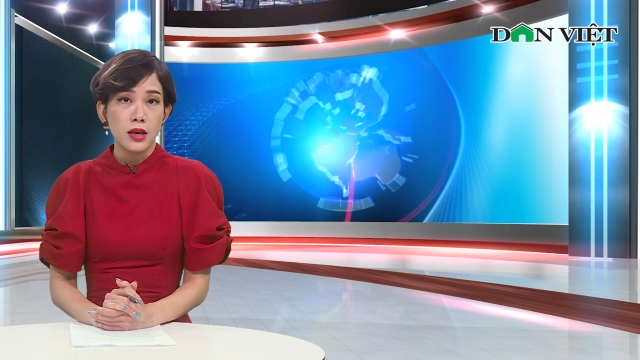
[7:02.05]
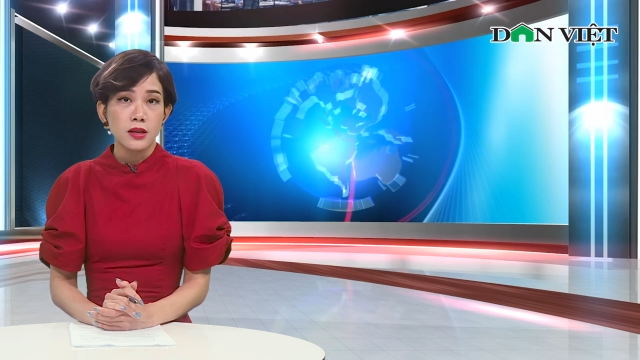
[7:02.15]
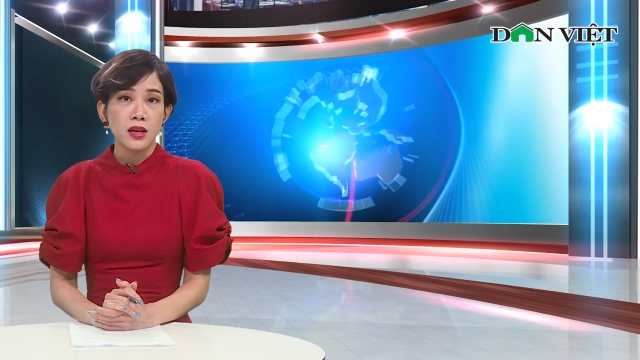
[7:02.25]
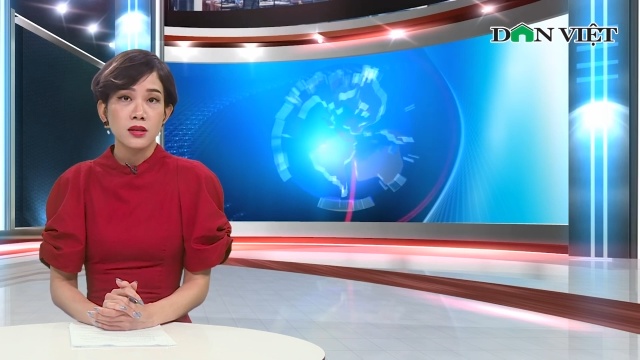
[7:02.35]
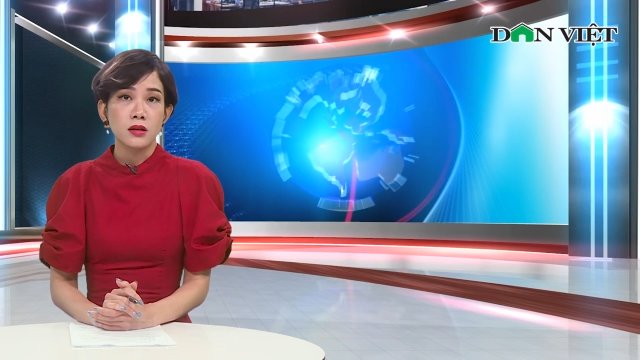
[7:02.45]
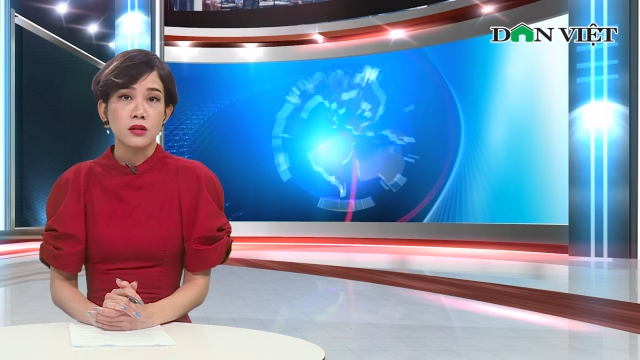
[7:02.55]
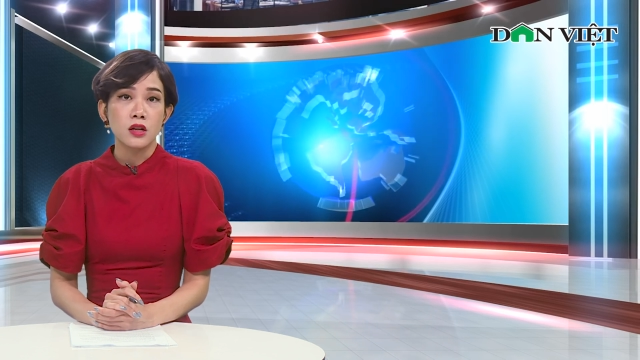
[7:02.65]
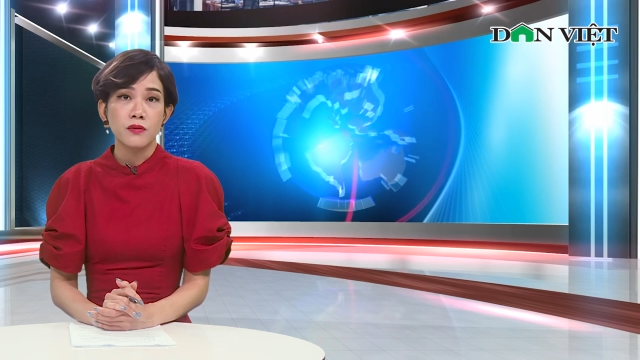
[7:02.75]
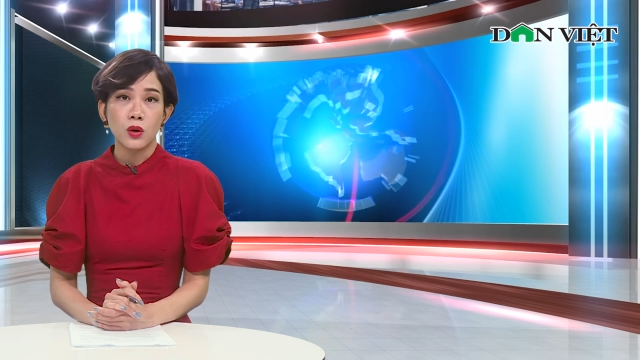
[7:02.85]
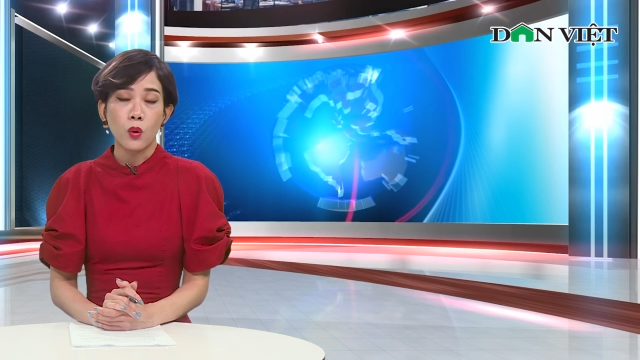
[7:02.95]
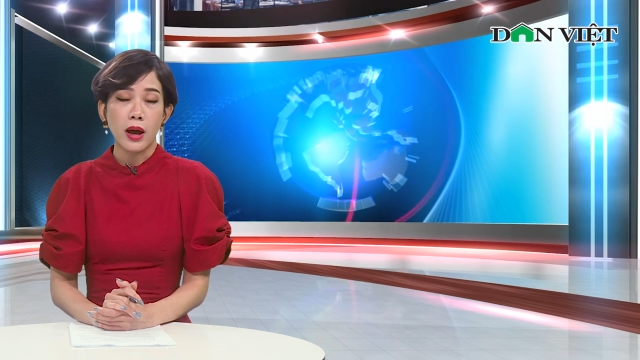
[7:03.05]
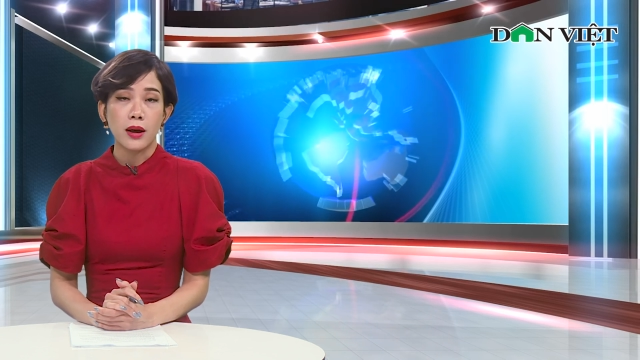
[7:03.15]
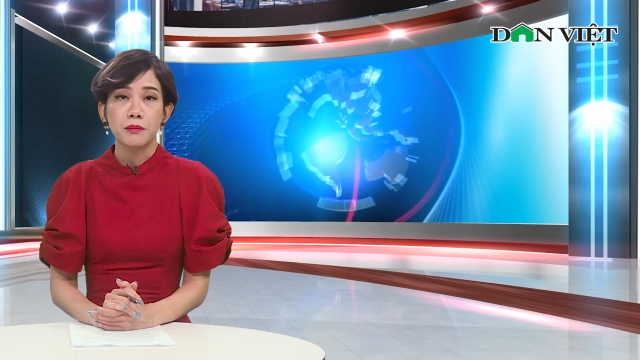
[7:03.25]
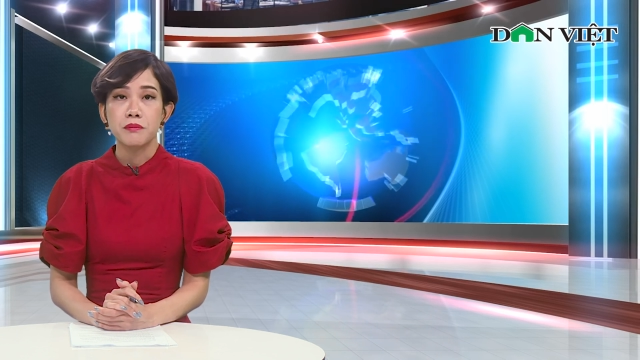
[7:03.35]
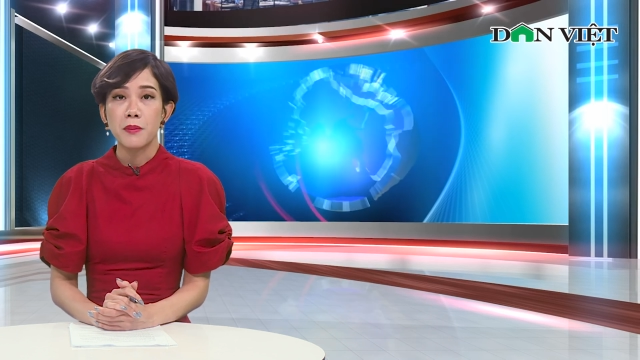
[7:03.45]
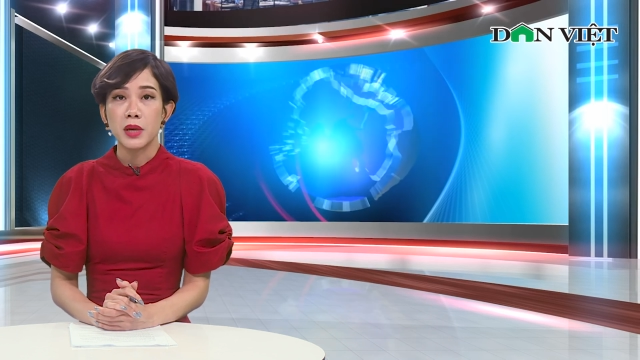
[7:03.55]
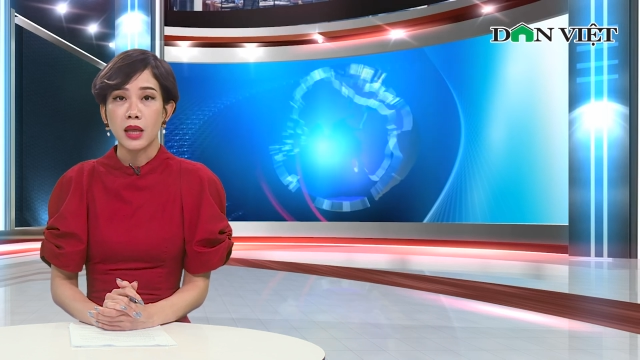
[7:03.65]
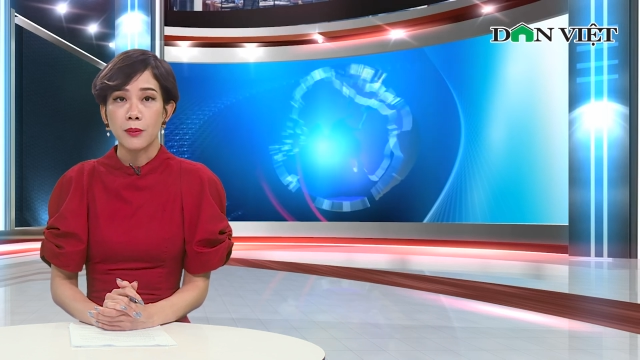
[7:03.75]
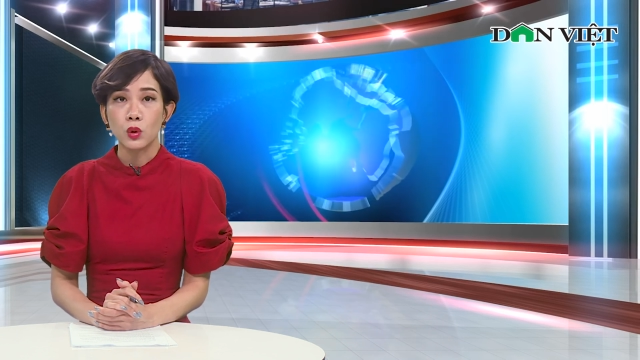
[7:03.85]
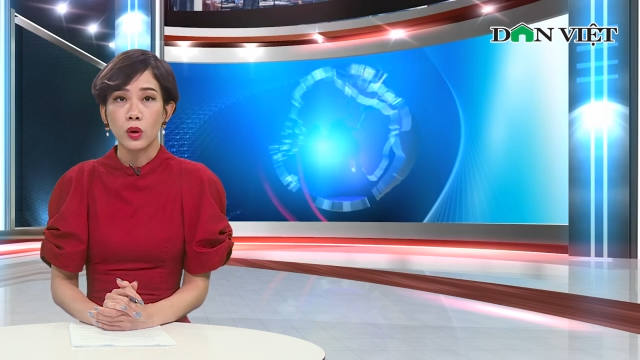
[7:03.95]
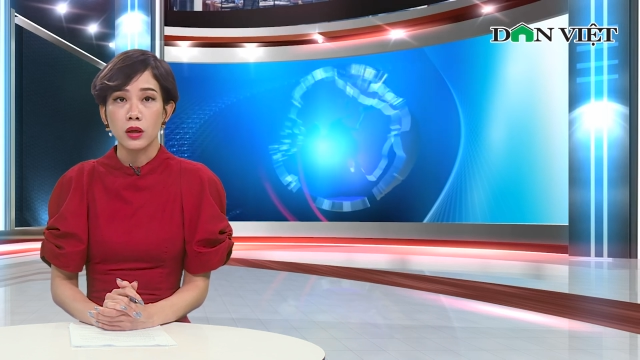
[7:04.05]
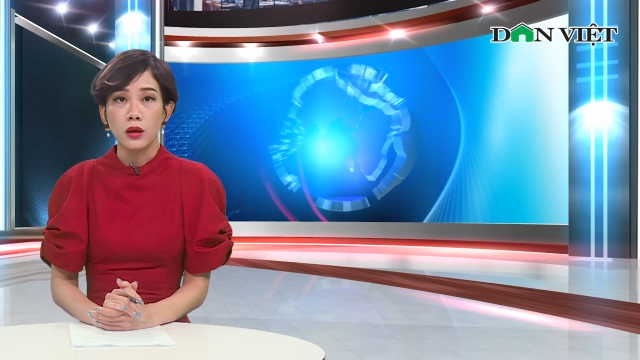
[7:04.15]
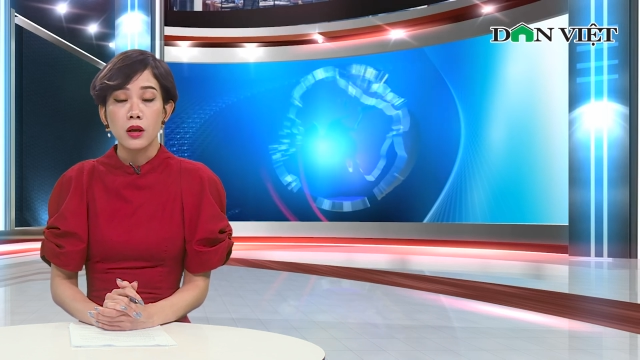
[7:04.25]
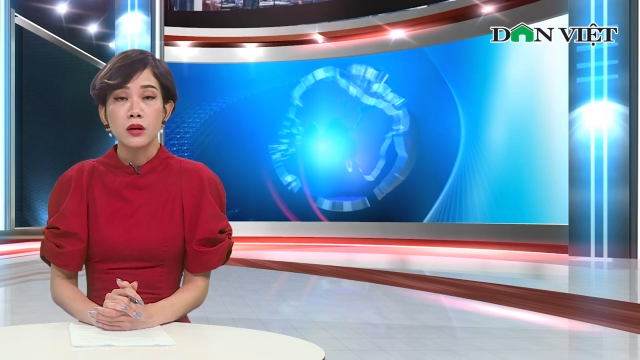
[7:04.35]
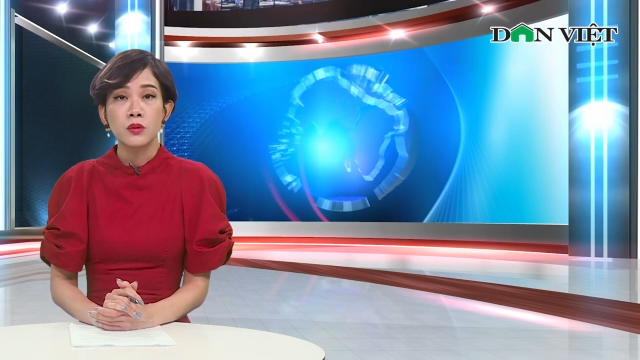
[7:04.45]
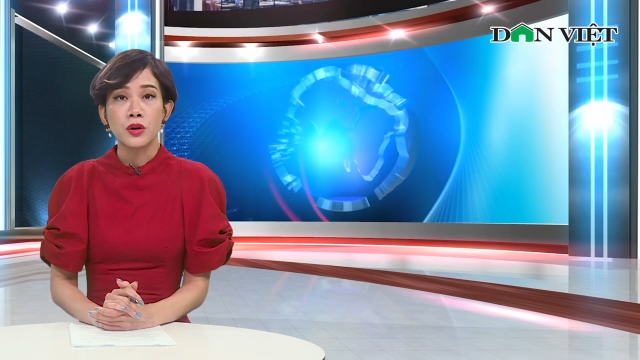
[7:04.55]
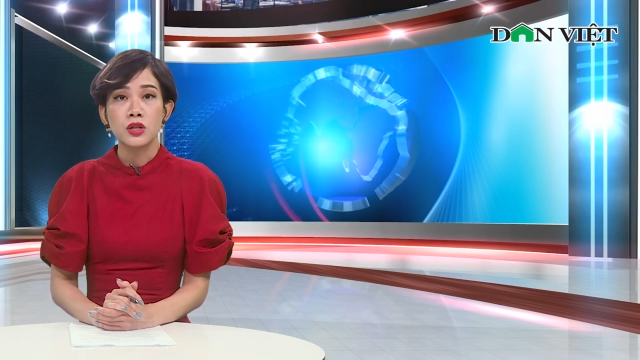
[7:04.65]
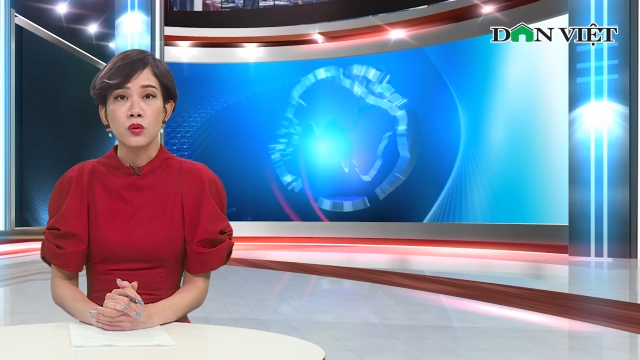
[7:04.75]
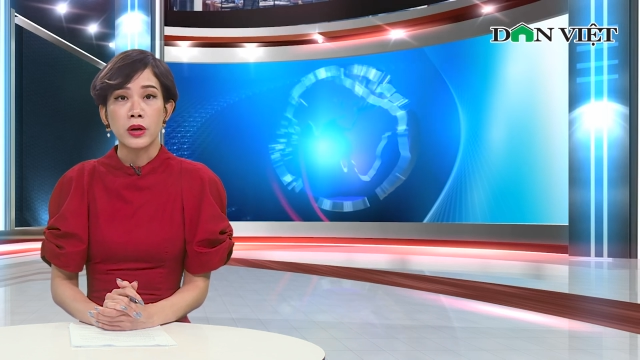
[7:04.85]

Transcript: xét xử Dương Văn Hòa, 38 tuổi, cựu hiệu trưởng